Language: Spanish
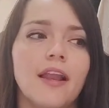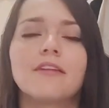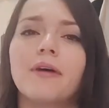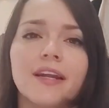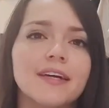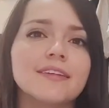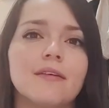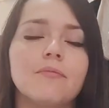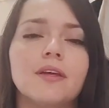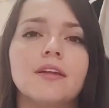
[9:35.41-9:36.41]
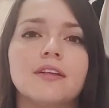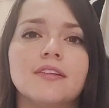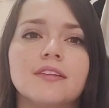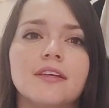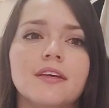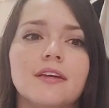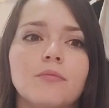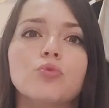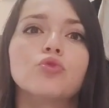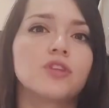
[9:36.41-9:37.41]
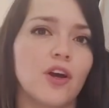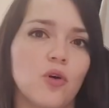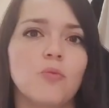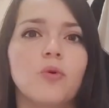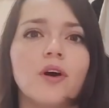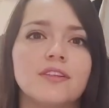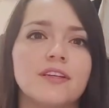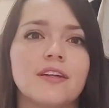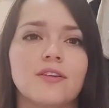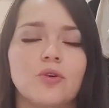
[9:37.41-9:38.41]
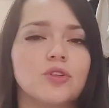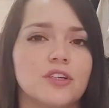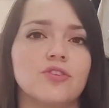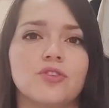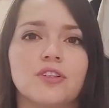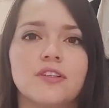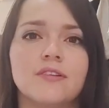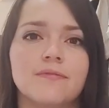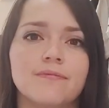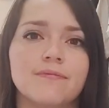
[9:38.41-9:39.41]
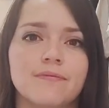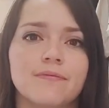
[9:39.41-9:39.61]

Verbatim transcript: las marcas también este, busquen cómo hacer otras cosas.